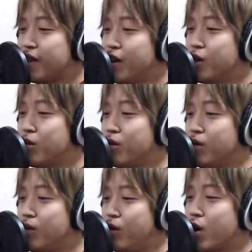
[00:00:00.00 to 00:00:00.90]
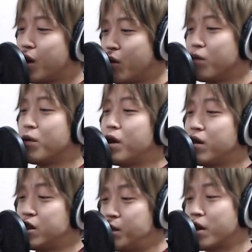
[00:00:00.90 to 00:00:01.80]
あの他の
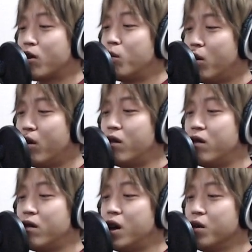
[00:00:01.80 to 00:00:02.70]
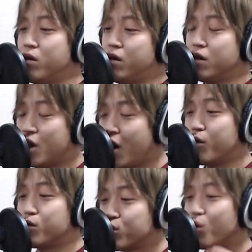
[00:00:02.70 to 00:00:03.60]
いじめた子も「あのいや
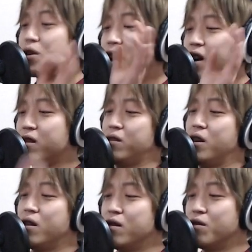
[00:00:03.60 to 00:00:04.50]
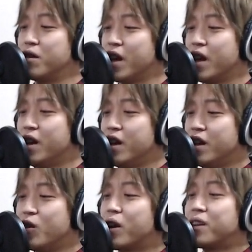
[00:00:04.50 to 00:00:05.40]
すごいやん」って言って「
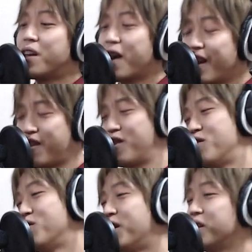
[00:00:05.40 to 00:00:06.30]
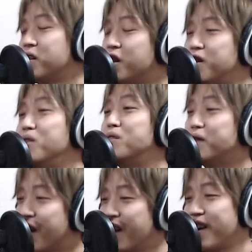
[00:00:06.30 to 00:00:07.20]
よかったね」っていう話らしいです
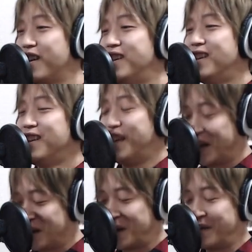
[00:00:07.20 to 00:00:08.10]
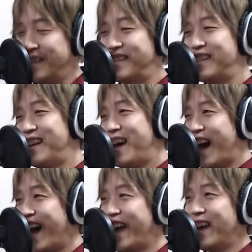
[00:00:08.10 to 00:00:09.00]
ね。ありがとうございます。
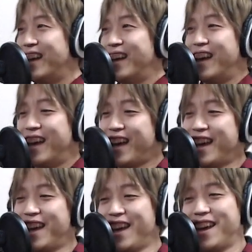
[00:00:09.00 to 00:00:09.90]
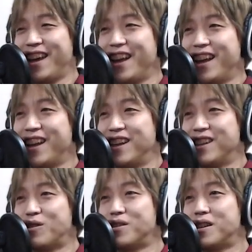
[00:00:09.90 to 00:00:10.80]
はい
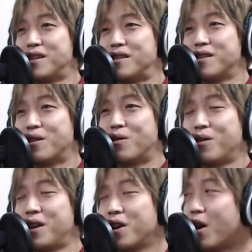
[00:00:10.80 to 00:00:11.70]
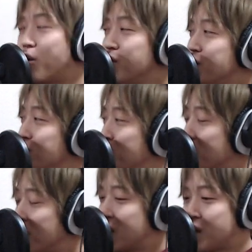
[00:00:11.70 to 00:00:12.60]
えー、それじゃあですねここでてか今週
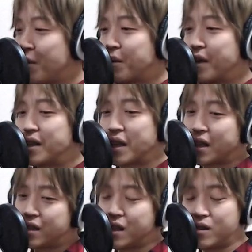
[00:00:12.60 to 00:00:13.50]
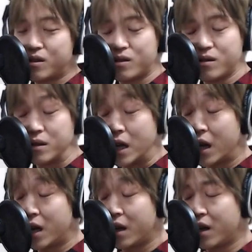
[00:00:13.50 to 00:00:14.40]
僕なんか喋ることないんだっけ先週
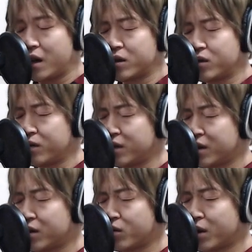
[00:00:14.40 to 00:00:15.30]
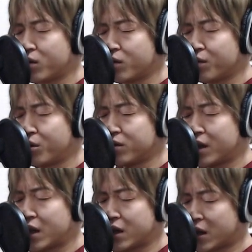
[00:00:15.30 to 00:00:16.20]
があ10年してその後僕な
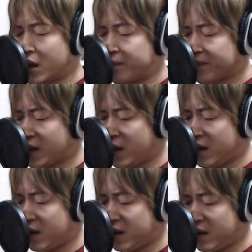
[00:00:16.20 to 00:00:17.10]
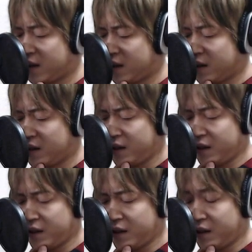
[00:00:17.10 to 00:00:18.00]
んかあったっけな
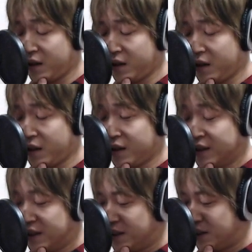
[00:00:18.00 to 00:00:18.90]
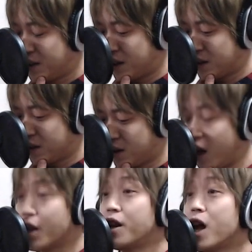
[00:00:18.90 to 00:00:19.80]
えー、なんかあった
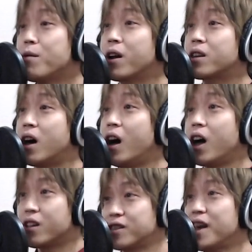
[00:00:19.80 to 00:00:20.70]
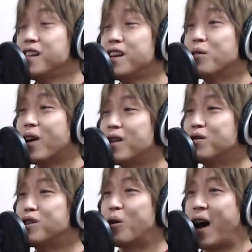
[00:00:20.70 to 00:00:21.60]
あライブがあったあ「セージカット
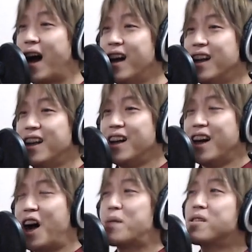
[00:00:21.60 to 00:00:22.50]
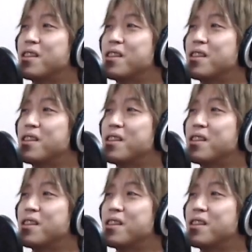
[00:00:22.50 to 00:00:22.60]
でしょうがありまし